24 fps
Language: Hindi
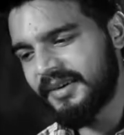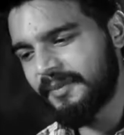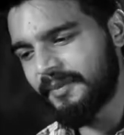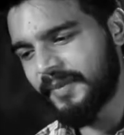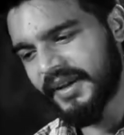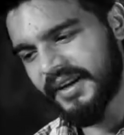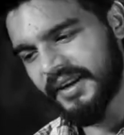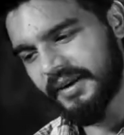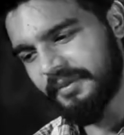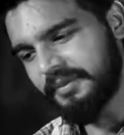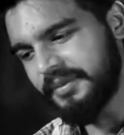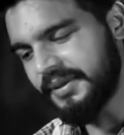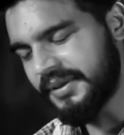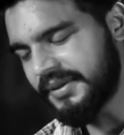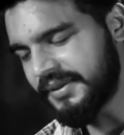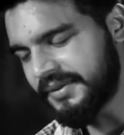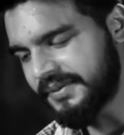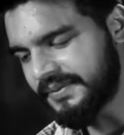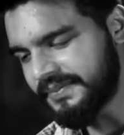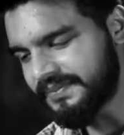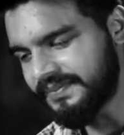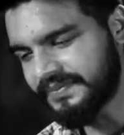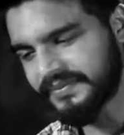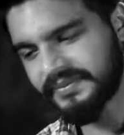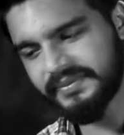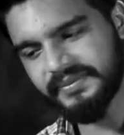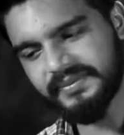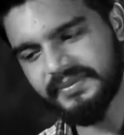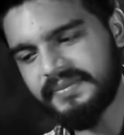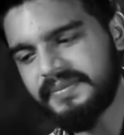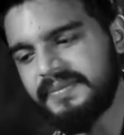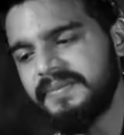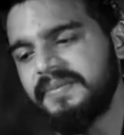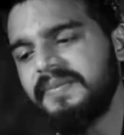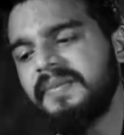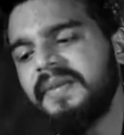पर अब
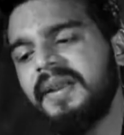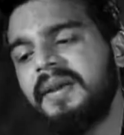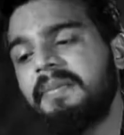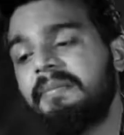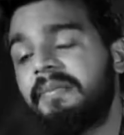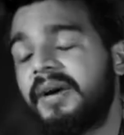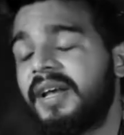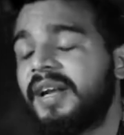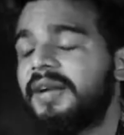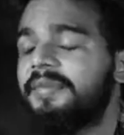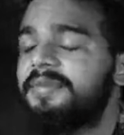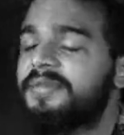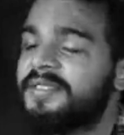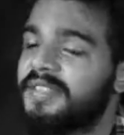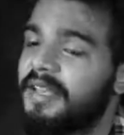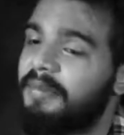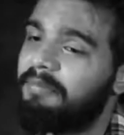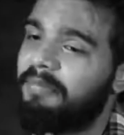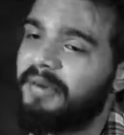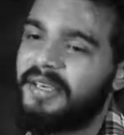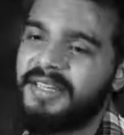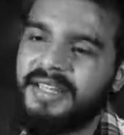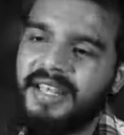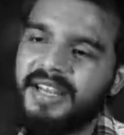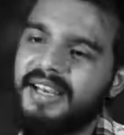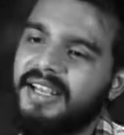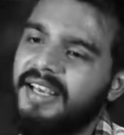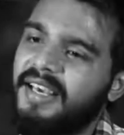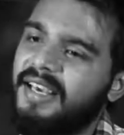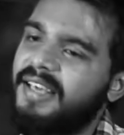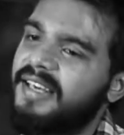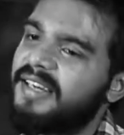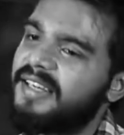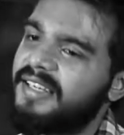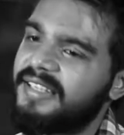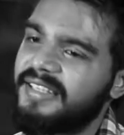पर अब सब बदल
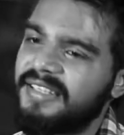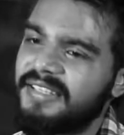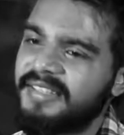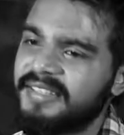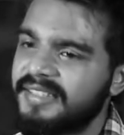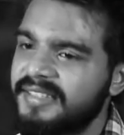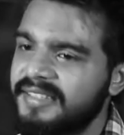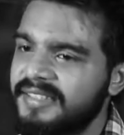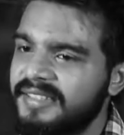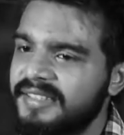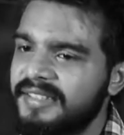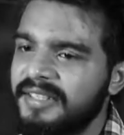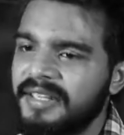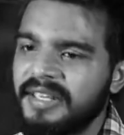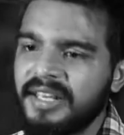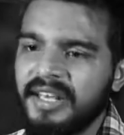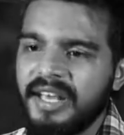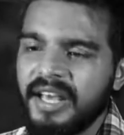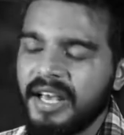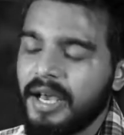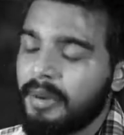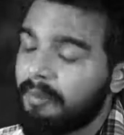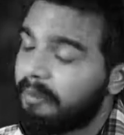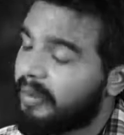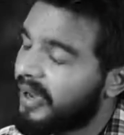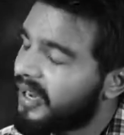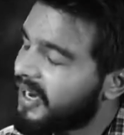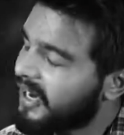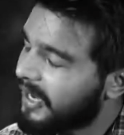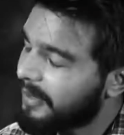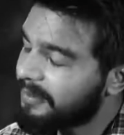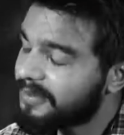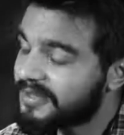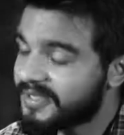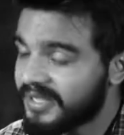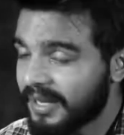गया है पर
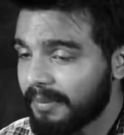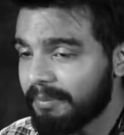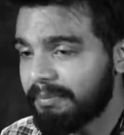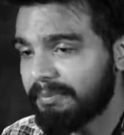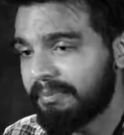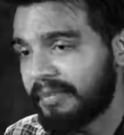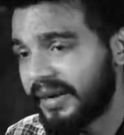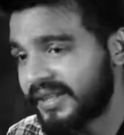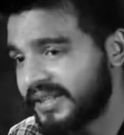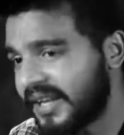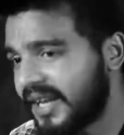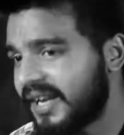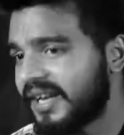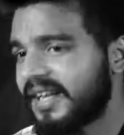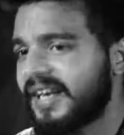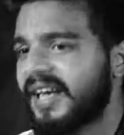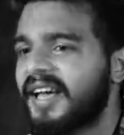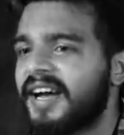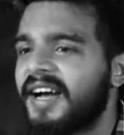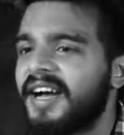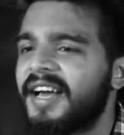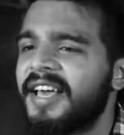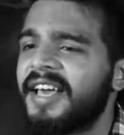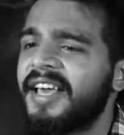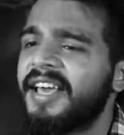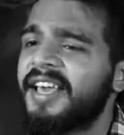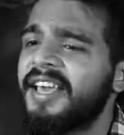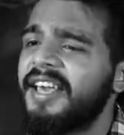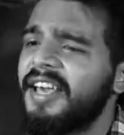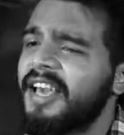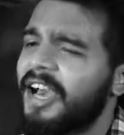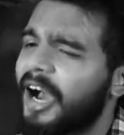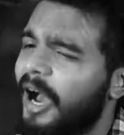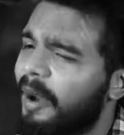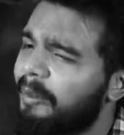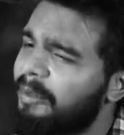अब सब बदल गया है
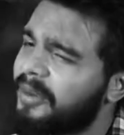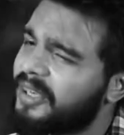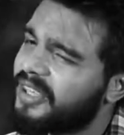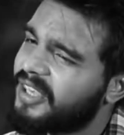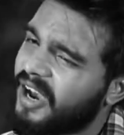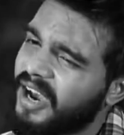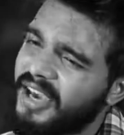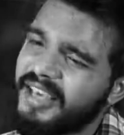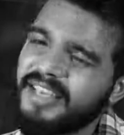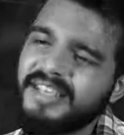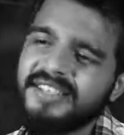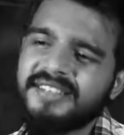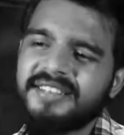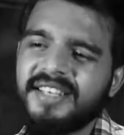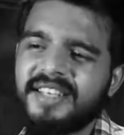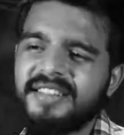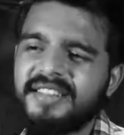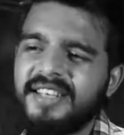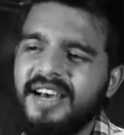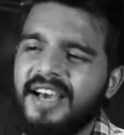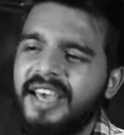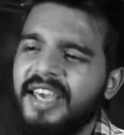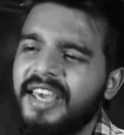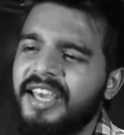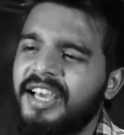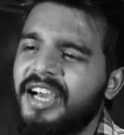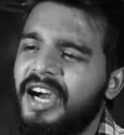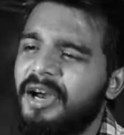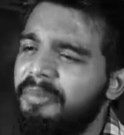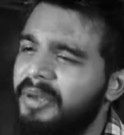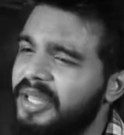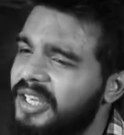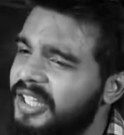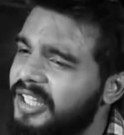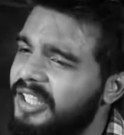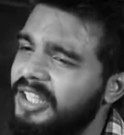अब क्या ही सताएगा
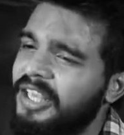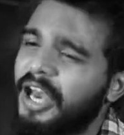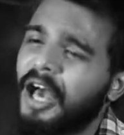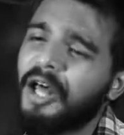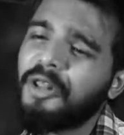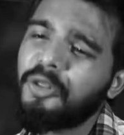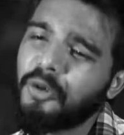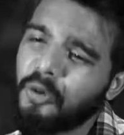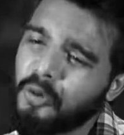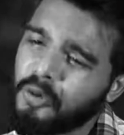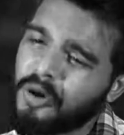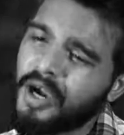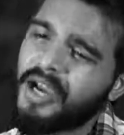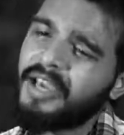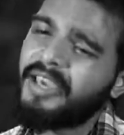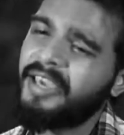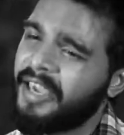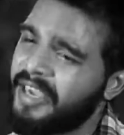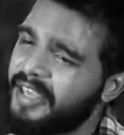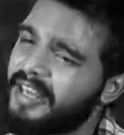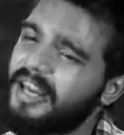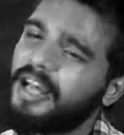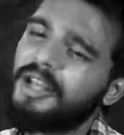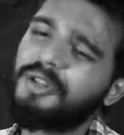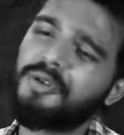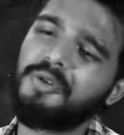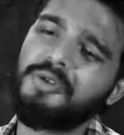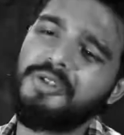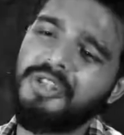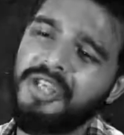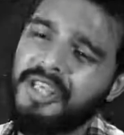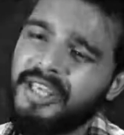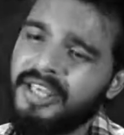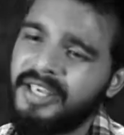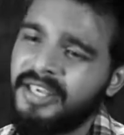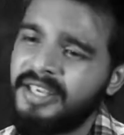मेरी यादों का घेरा
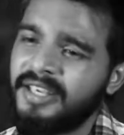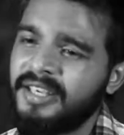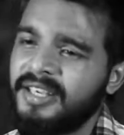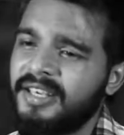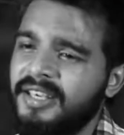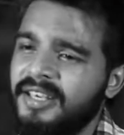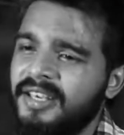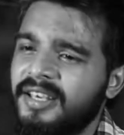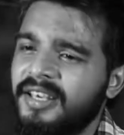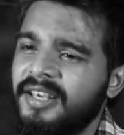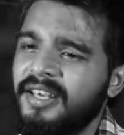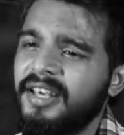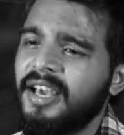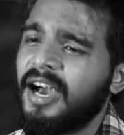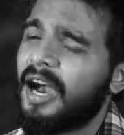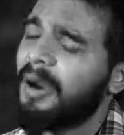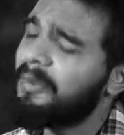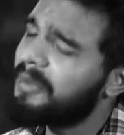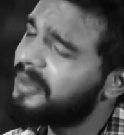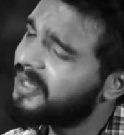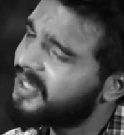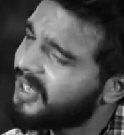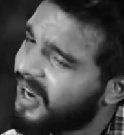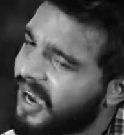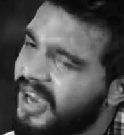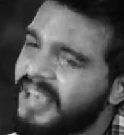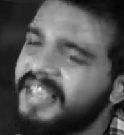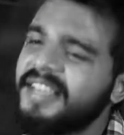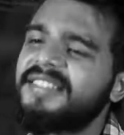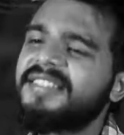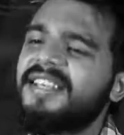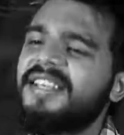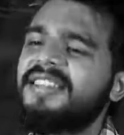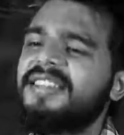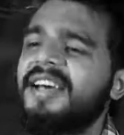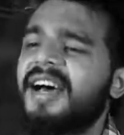तुझे अब क्या
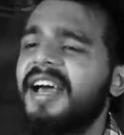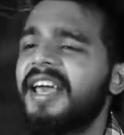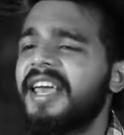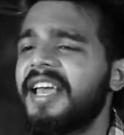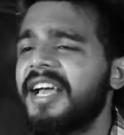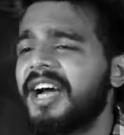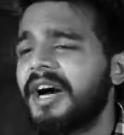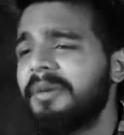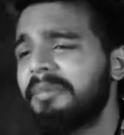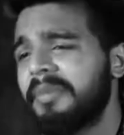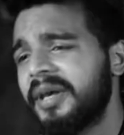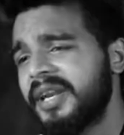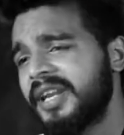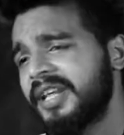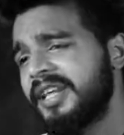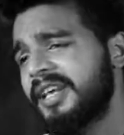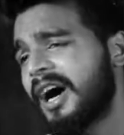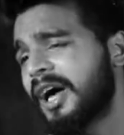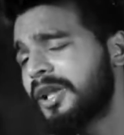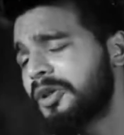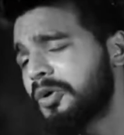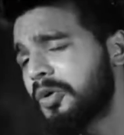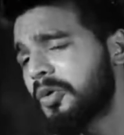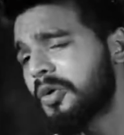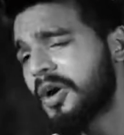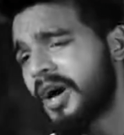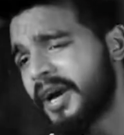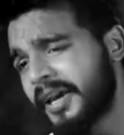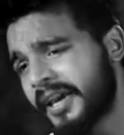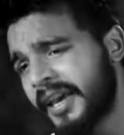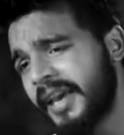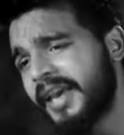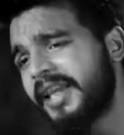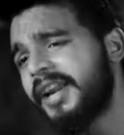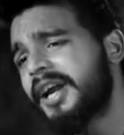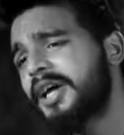ही सताएगा मेरी यादों का
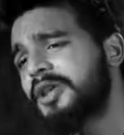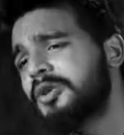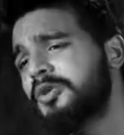घेरा